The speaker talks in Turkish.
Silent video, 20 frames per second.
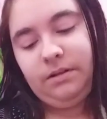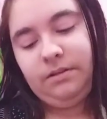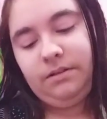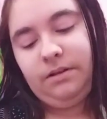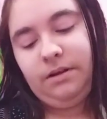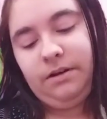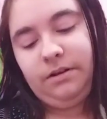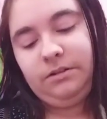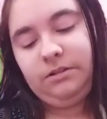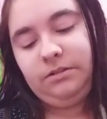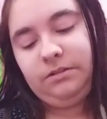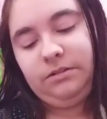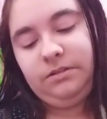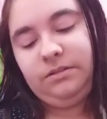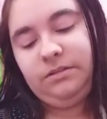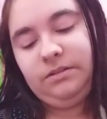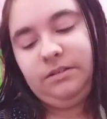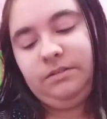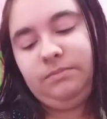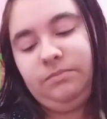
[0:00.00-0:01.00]

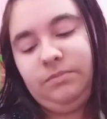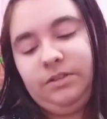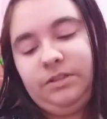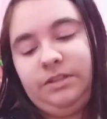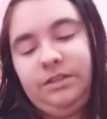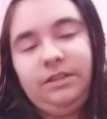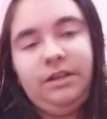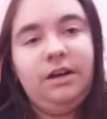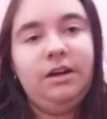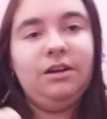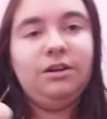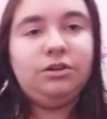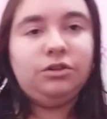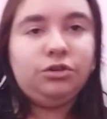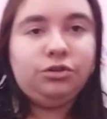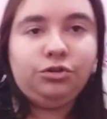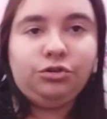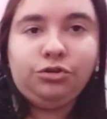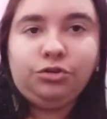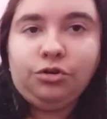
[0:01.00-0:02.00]
dağıttığımızda
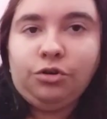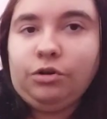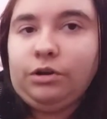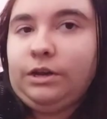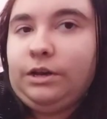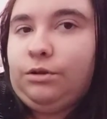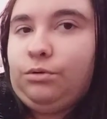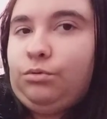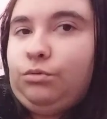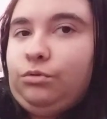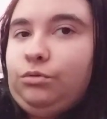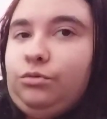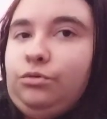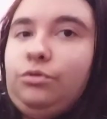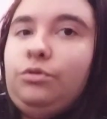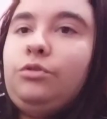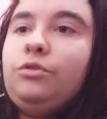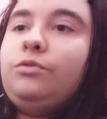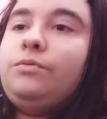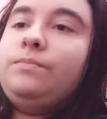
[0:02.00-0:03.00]
şöyle
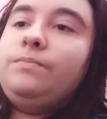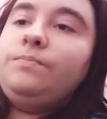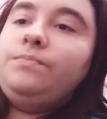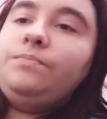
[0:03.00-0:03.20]
oluyor.